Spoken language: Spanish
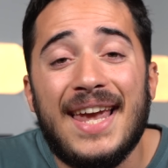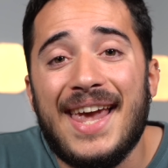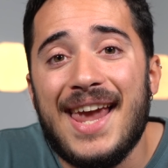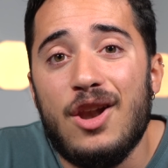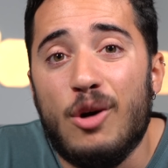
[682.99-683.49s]

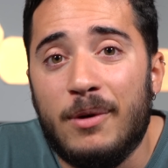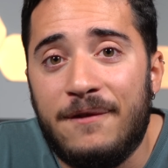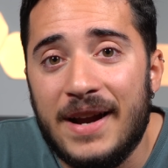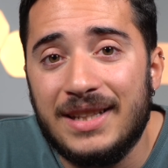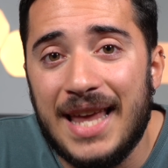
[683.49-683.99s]
El Oppo
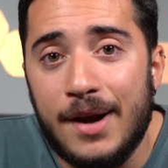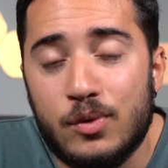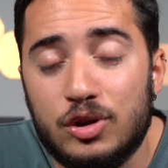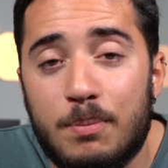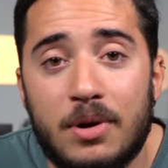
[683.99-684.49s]
Find
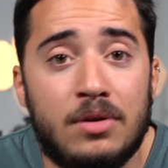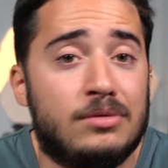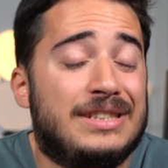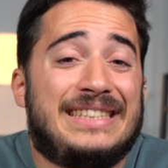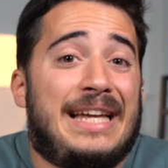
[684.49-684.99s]
X4
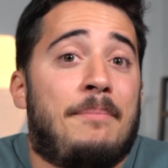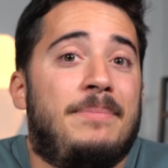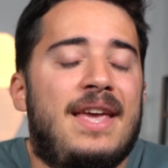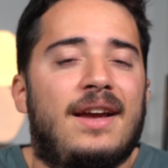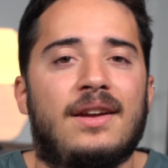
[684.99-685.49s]
Pro
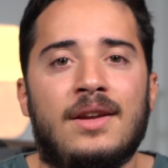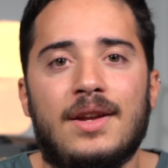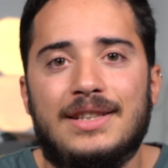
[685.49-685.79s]
también.